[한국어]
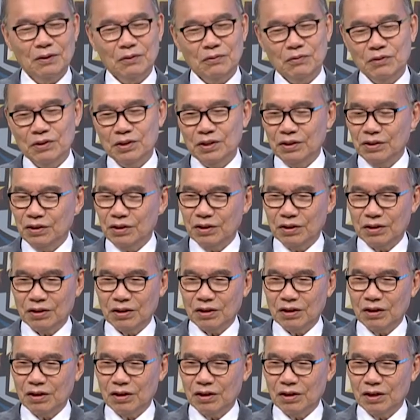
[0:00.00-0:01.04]

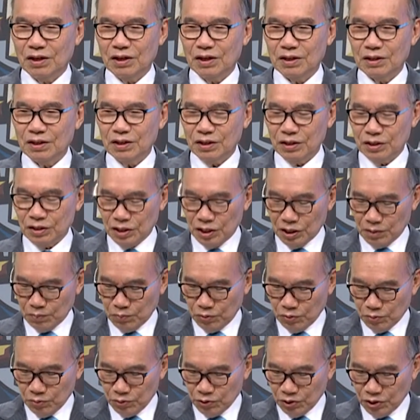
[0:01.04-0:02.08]
웬일인가 나는 책
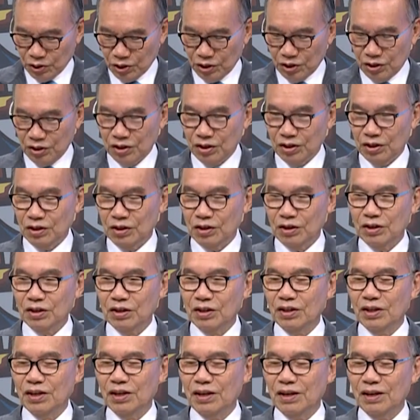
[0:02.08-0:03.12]
보면서 기대를
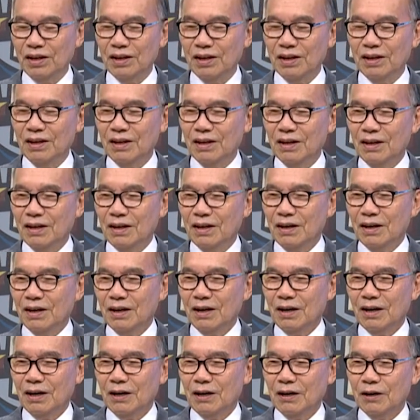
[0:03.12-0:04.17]
는데
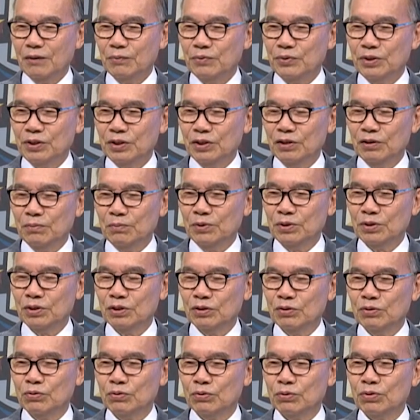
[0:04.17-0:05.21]
9시
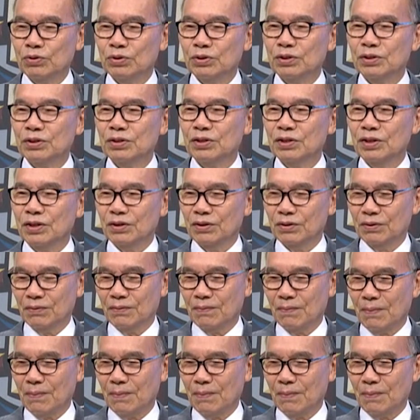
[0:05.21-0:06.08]
넘어서 들어오셨어요.